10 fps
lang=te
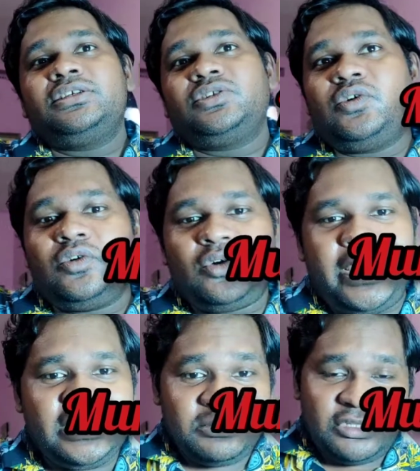సో
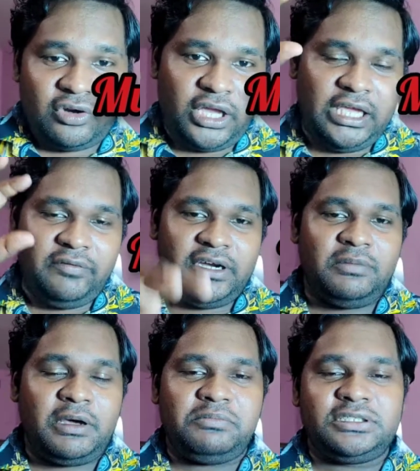హైదరాబాద్ ఒక
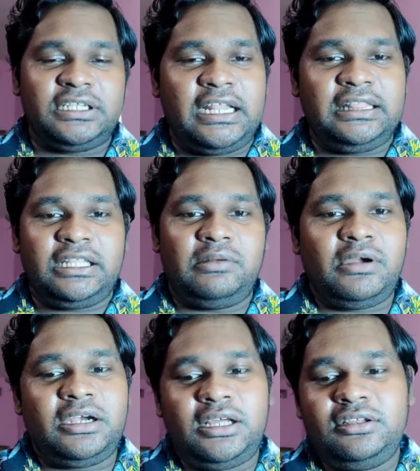ఈవెంట్ పర్పస్ నేను వెళ్తాను
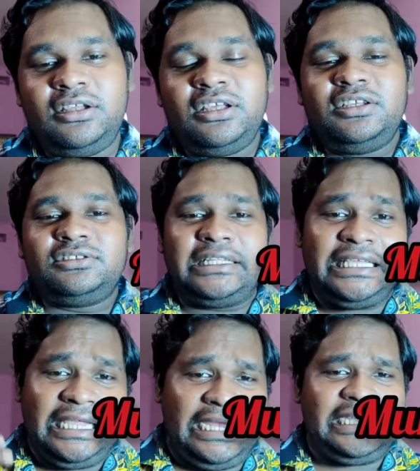అనమాట సో
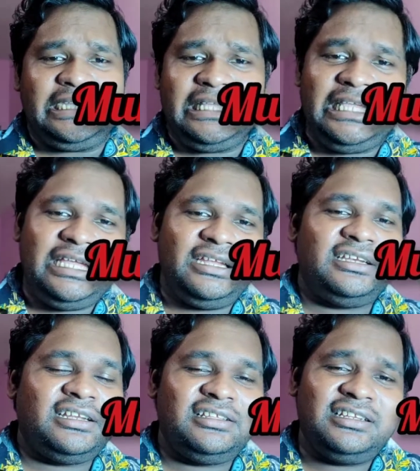అది ఏంటి
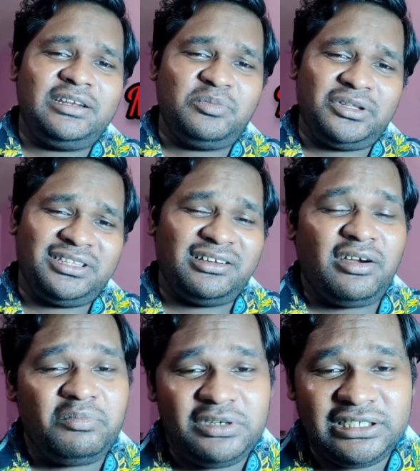ఏంటి అనేది నేను మొత్తం
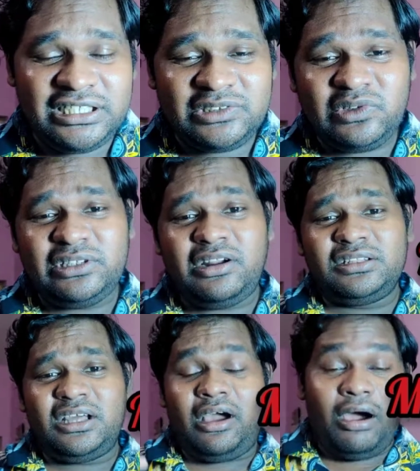కంప్లీట్ చేసుకున్న
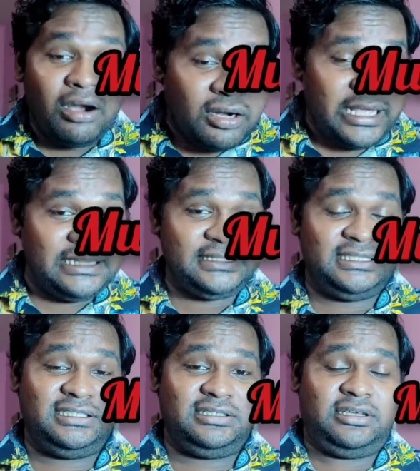తర్వాత ఆర్
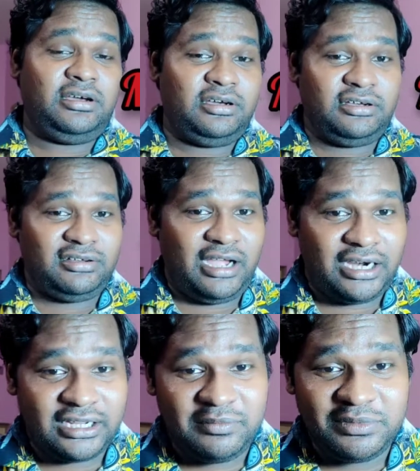ఎల్స్ uh,
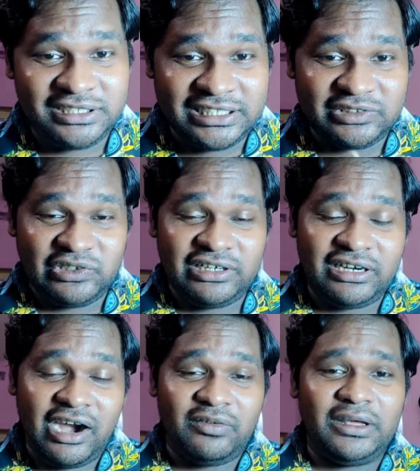అక్కడ కంప్లీట్ చేసుకుని
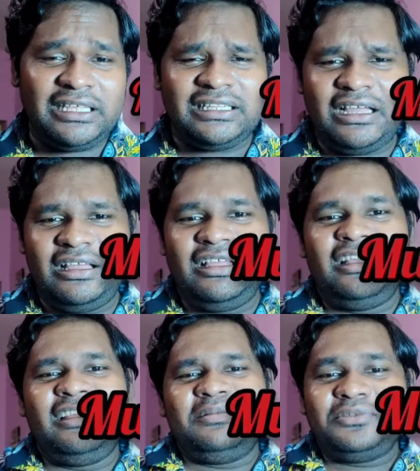రావడమో లేదా
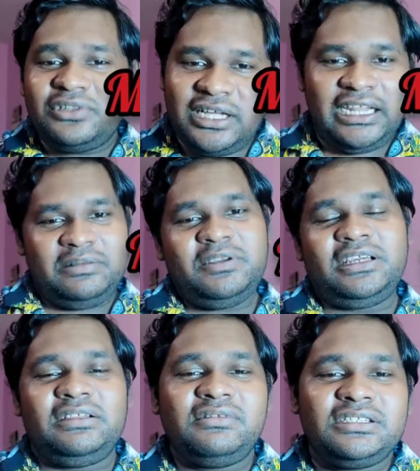ముందుగానే
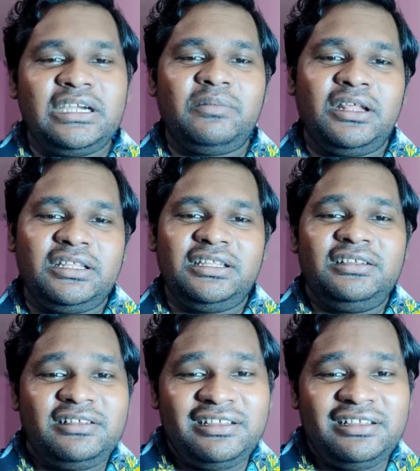మీకు రివ్యూ చేయడం అనేది